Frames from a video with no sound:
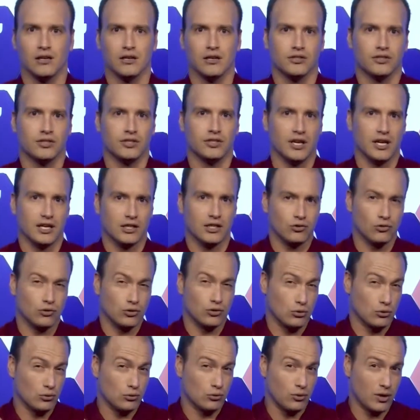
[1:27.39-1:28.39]
si en su
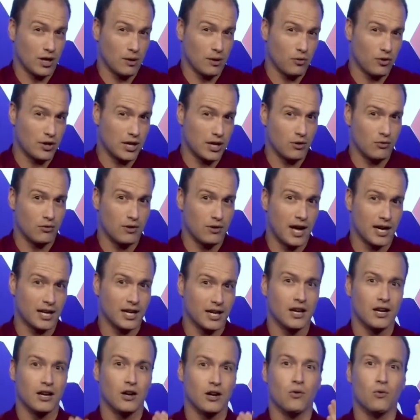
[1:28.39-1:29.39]
estructura molecular
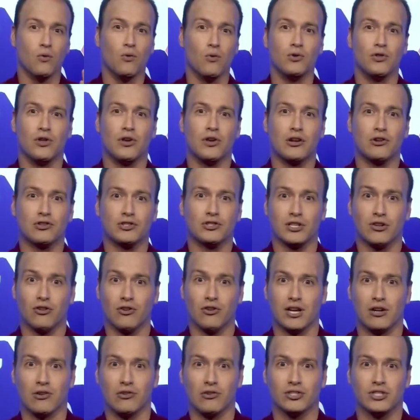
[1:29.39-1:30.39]
uno de los
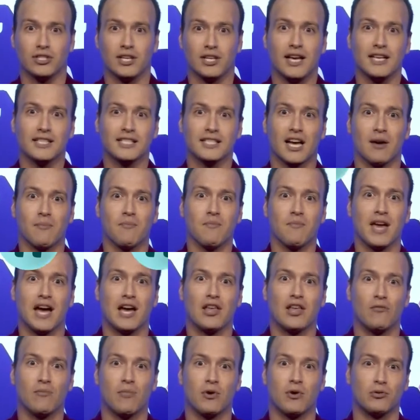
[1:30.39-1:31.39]
hidrógenos es
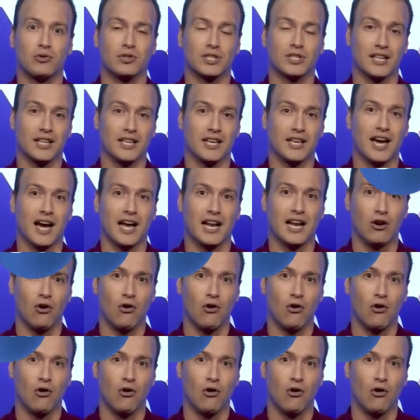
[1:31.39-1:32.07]
cambiado por un radical